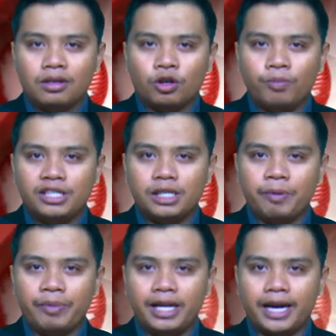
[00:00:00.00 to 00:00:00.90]
Komisi
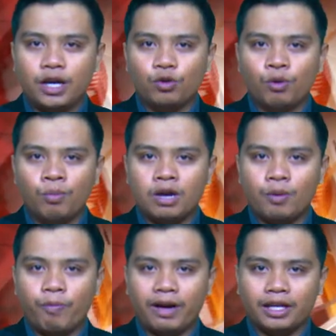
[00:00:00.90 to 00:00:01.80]
Pemilihan Umum
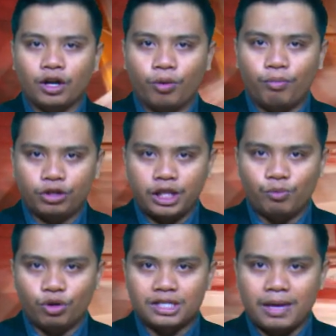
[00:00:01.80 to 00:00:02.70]
Kabupaten Lombok
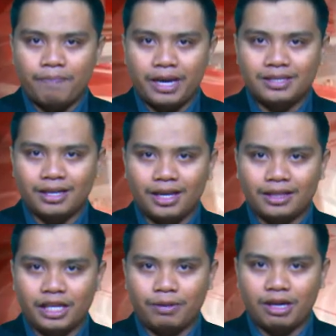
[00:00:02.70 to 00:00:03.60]
Timur sampai
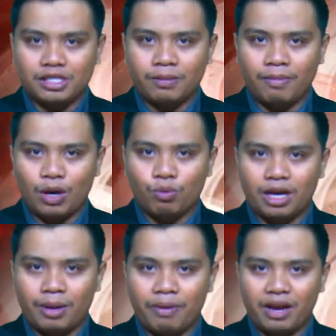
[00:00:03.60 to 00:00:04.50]
saat ini masih
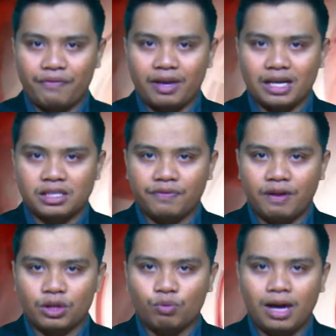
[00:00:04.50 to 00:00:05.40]
melakukan verifikasi
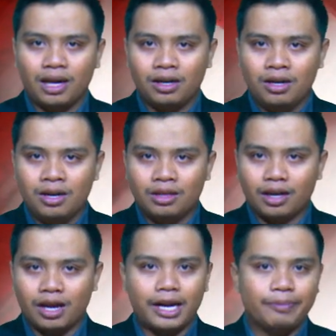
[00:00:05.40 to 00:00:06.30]
faktual
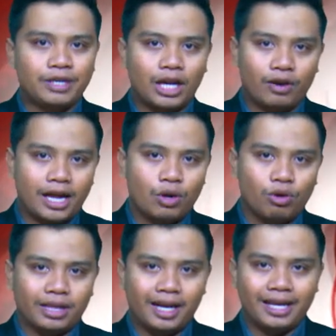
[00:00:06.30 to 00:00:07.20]
terhadap calon
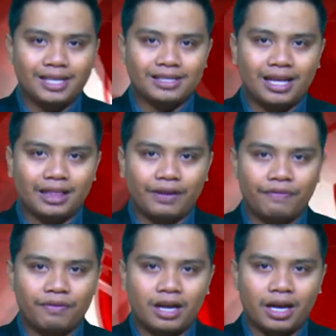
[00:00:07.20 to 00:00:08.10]
anggota
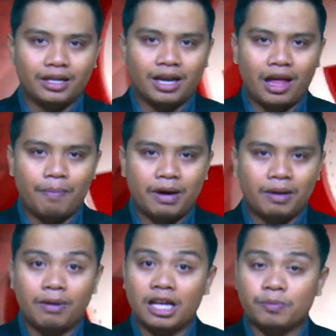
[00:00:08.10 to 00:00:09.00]
legislatif dari
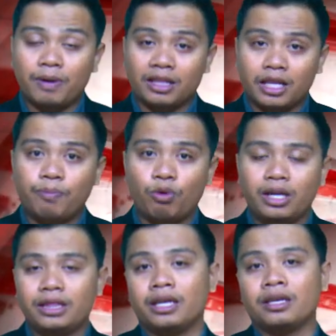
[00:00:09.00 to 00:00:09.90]
18 partai
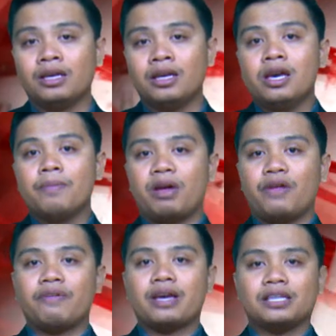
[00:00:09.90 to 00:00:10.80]
politik.
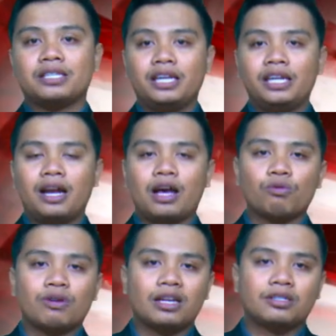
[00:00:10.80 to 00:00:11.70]
Verifikasi ini
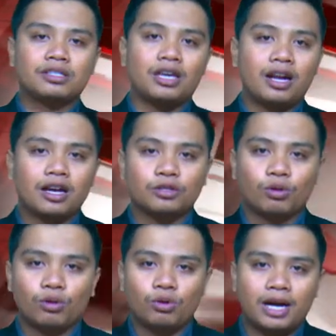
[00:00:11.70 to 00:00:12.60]
dilakukan secara
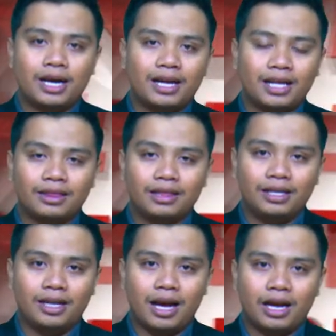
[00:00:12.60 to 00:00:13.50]
keseluruhan dan
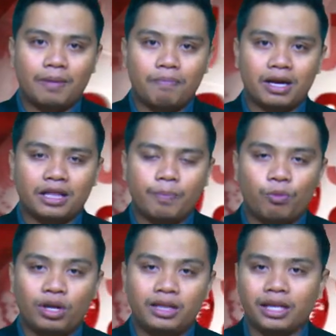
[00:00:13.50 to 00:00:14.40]
tidak ada partai
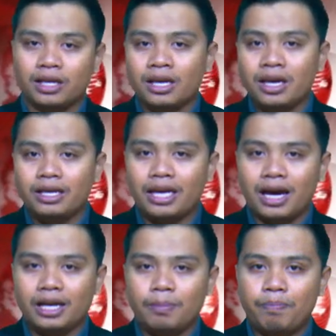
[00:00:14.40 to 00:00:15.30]
politik
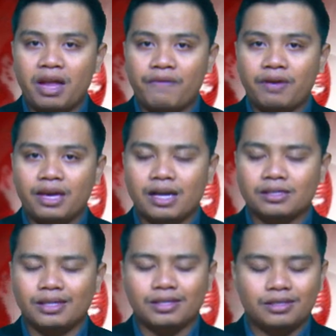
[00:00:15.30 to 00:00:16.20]
yang
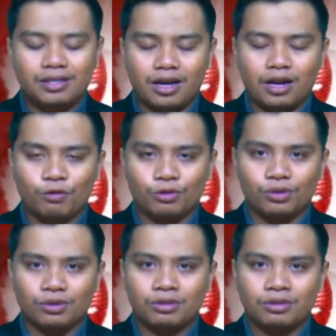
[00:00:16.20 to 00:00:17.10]
diverifikasi secara
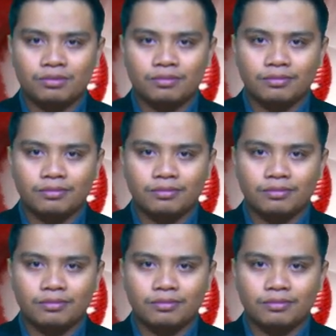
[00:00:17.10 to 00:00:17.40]
khusus.